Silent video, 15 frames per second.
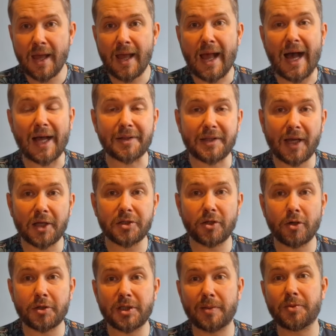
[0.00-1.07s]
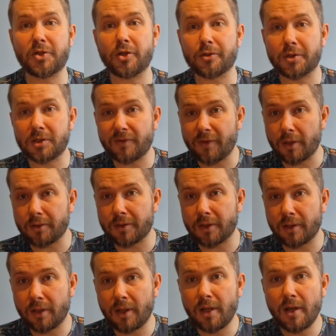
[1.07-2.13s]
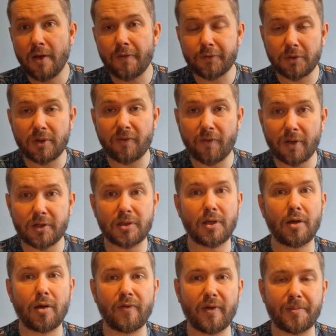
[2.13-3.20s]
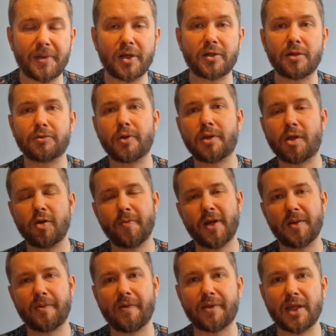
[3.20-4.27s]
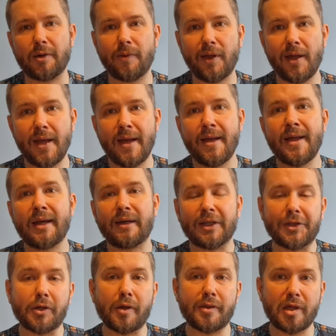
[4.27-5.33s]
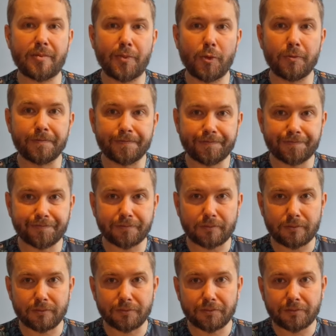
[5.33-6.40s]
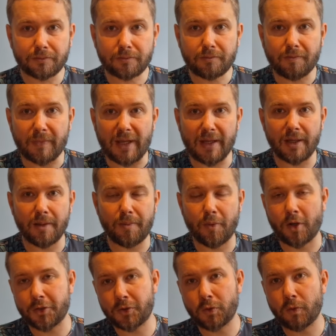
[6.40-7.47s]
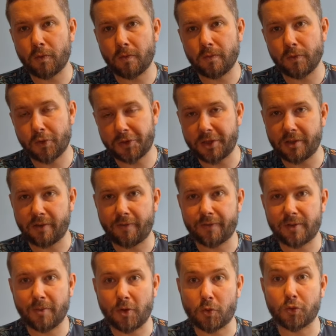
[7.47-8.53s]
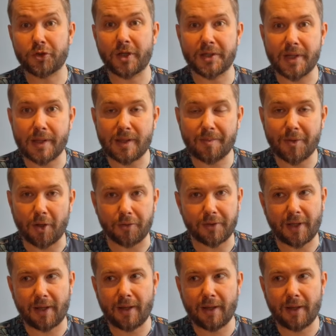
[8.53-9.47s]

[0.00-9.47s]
a także rok 79, w którym właśnie owe pierwsze autorskie numery powstały, Dlatego zespół obchodził e, urodziny w tym roku 45.